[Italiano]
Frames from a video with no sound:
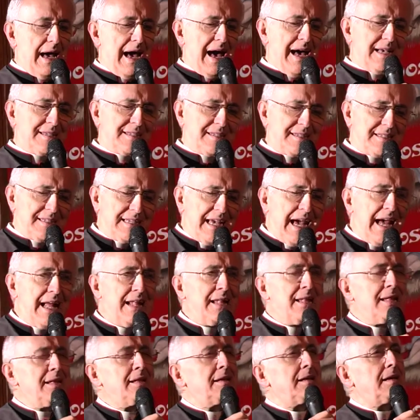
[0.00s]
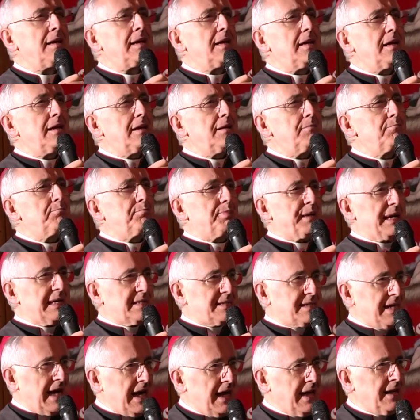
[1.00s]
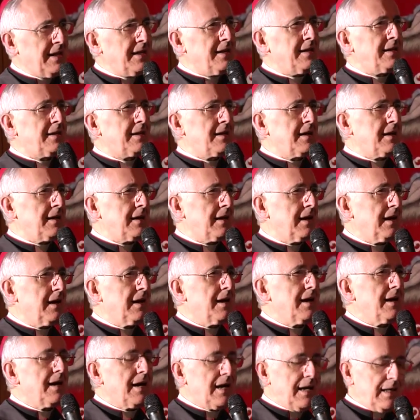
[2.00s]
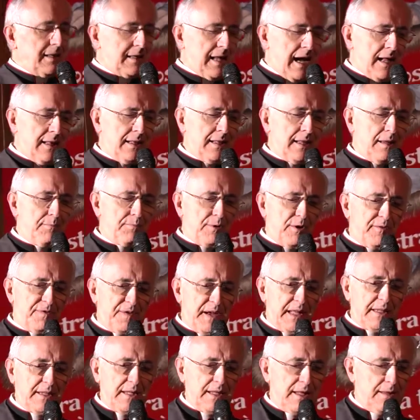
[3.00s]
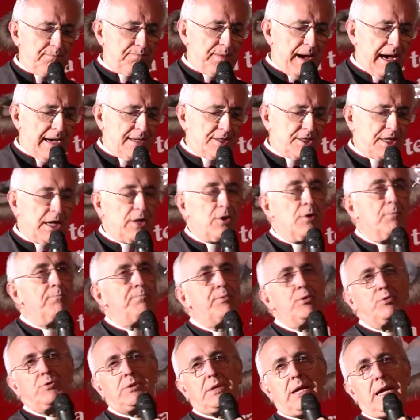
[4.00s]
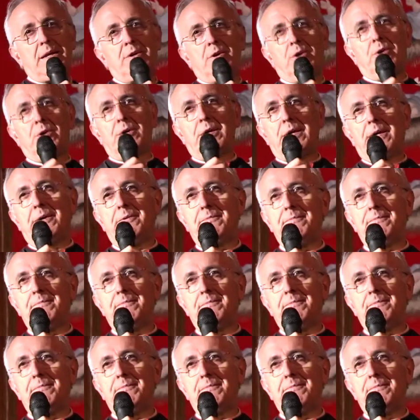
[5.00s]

assenti, presenti i tanti profeti di pace non più tra noi,